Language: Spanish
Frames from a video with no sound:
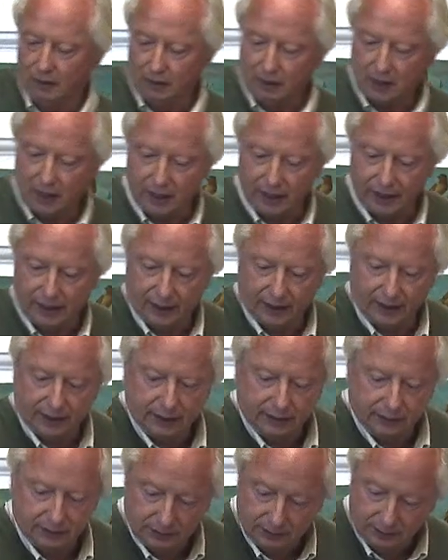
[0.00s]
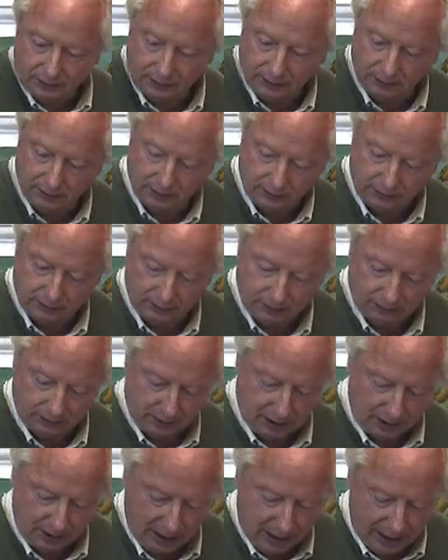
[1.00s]
Aquí está.
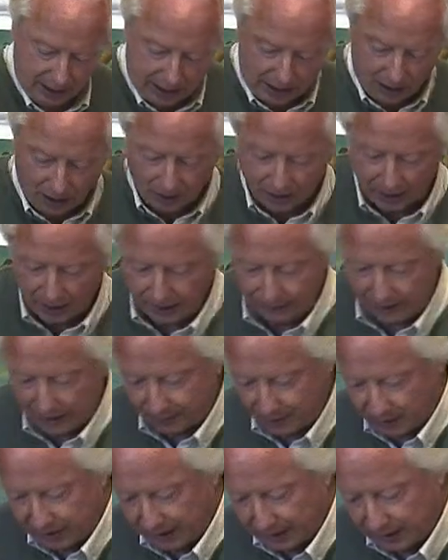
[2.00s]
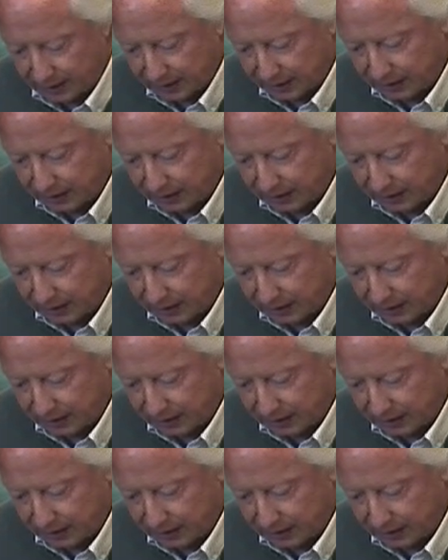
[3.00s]
Ahora le voy a poner